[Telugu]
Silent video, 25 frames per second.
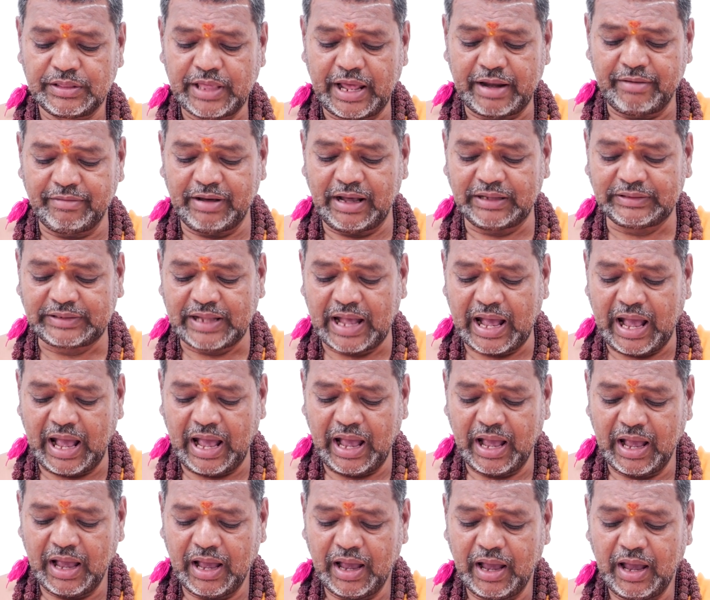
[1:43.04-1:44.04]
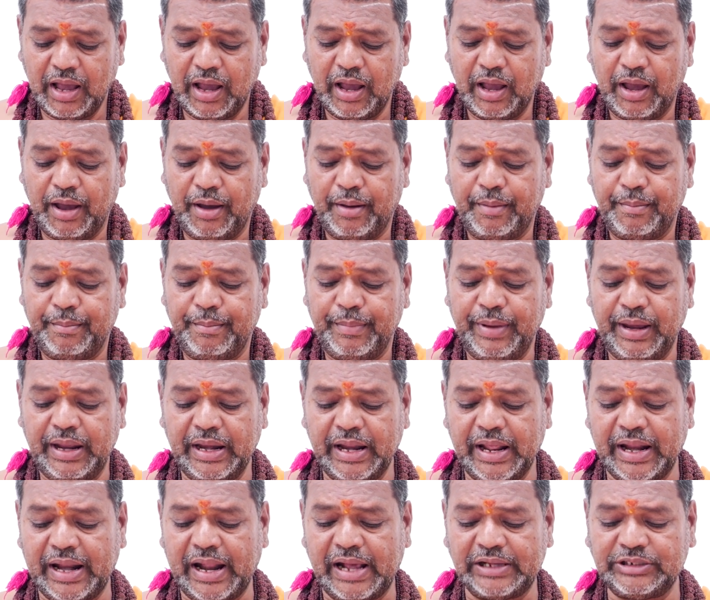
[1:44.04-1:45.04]
తర్వాత
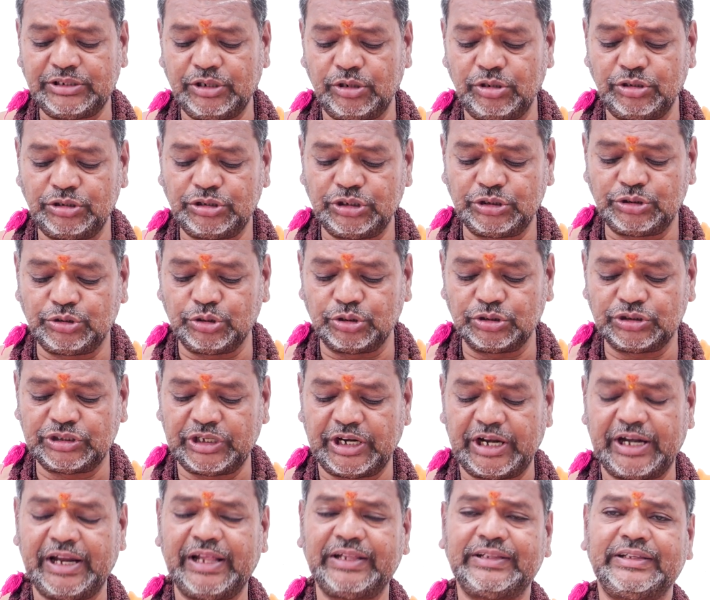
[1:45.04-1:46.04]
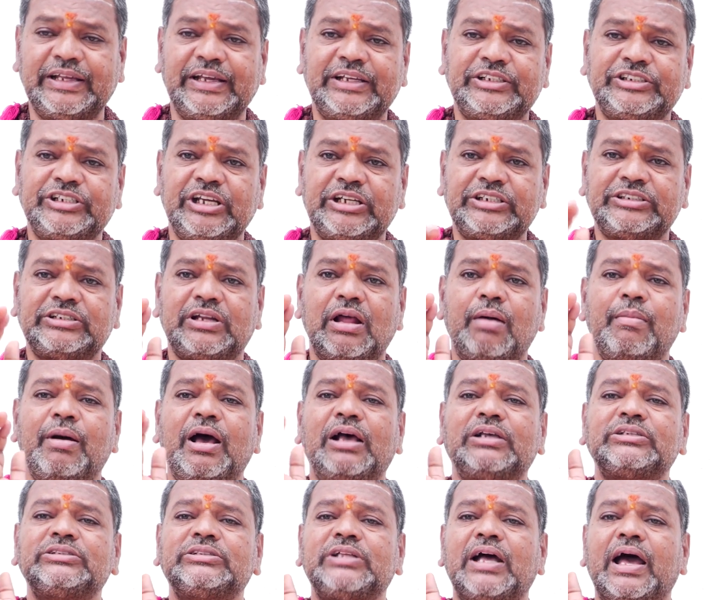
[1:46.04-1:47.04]
మీనరాశి నుంచి చూసినట్టయితే
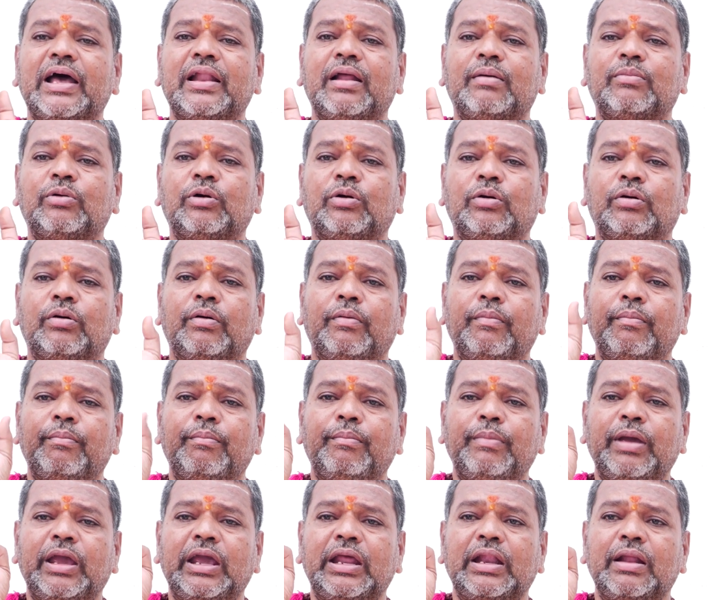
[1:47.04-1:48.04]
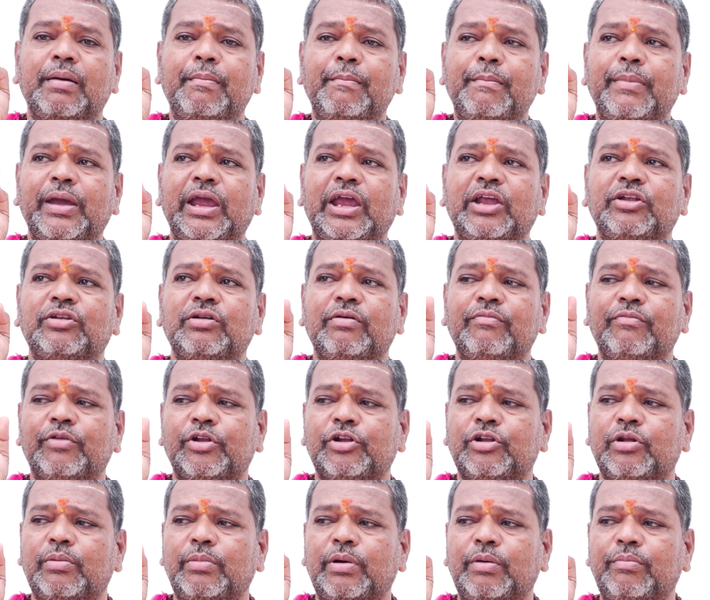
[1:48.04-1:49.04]
షష్ఠమా స్థానము మీనం మేషం
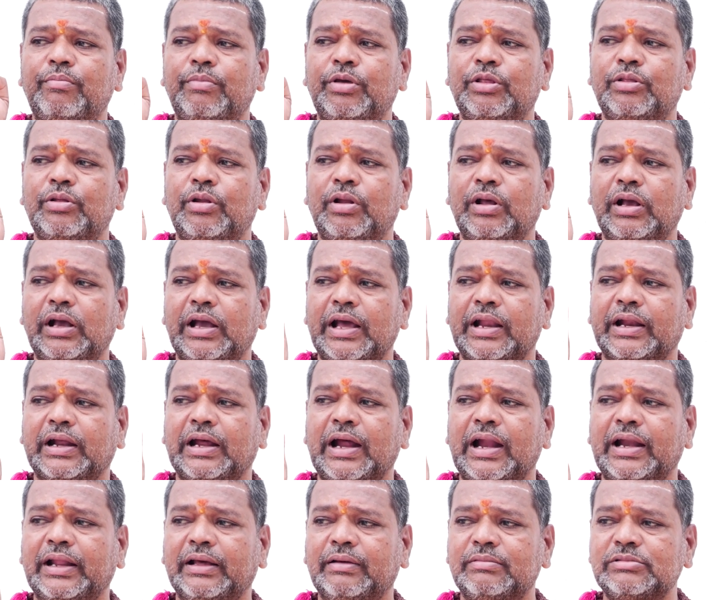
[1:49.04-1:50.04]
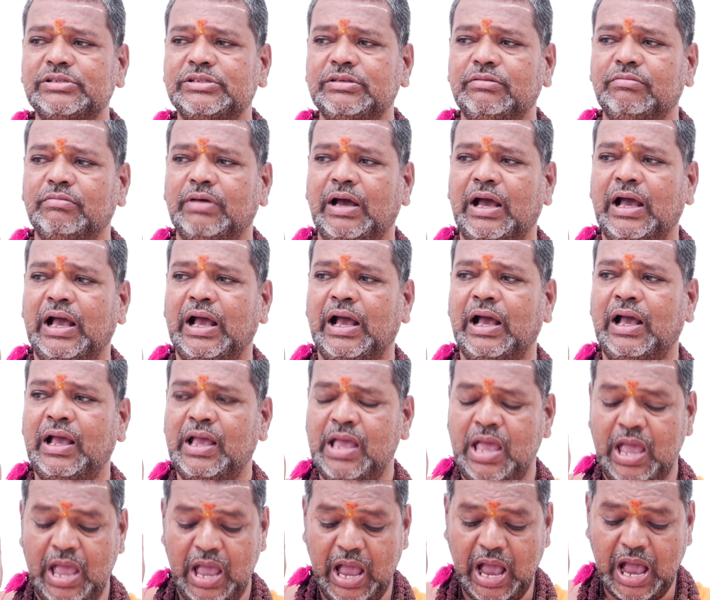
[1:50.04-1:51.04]
వృషభం మిథునం కర్కాటకం సింహ
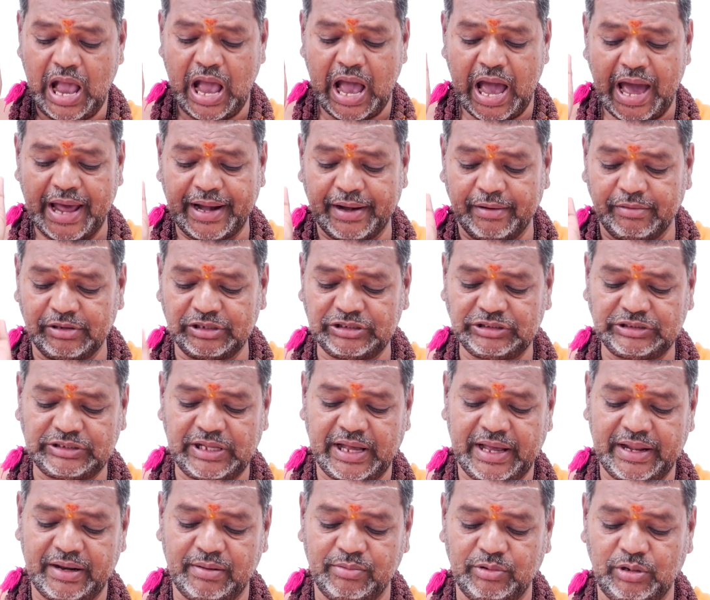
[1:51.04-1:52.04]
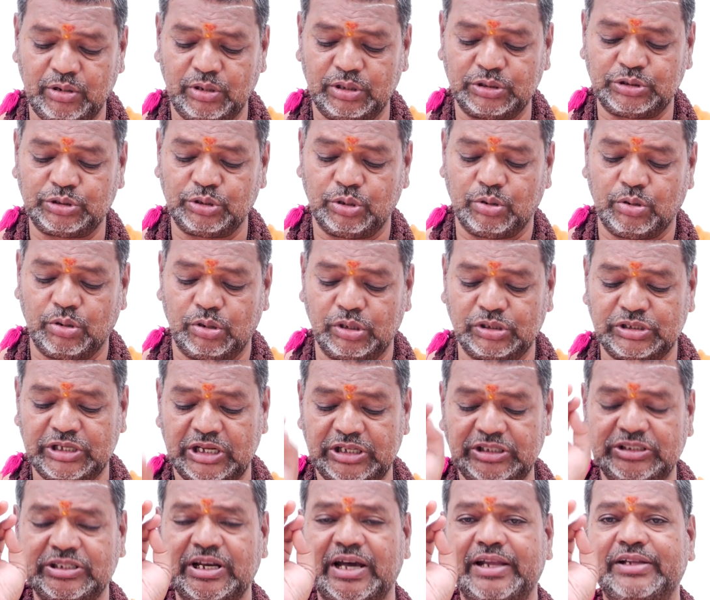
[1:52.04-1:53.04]
ఆరవ స్థానములో శుక్రుడు
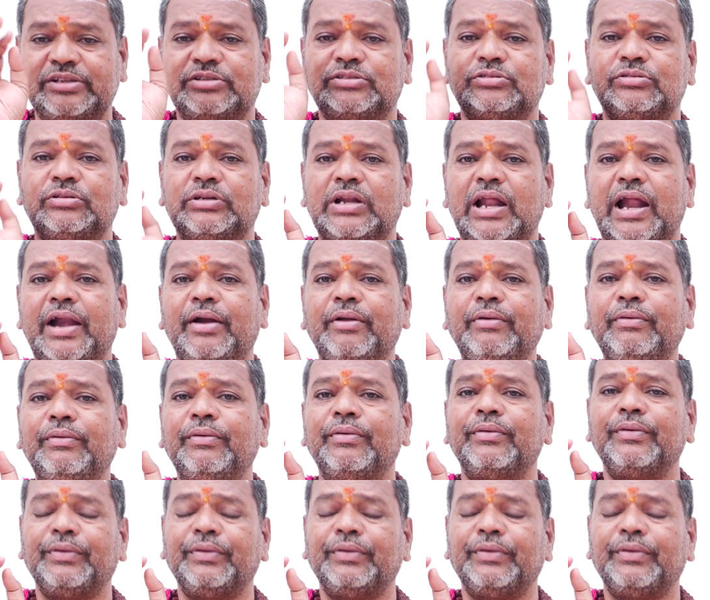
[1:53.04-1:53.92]
సంచారిస్తున్నాడు